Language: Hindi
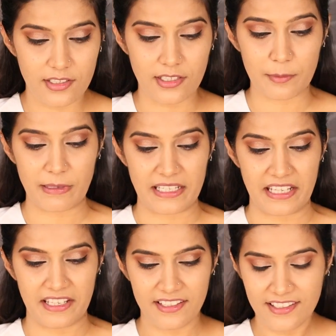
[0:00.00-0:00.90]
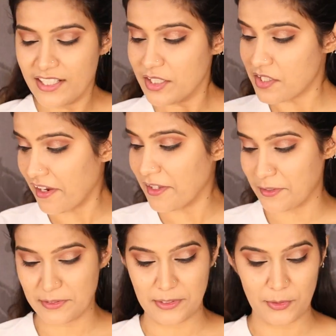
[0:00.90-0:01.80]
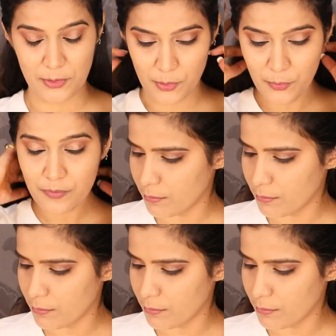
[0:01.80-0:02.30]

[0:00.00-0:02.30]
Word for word: घर बैठे ट्राई करते हो तो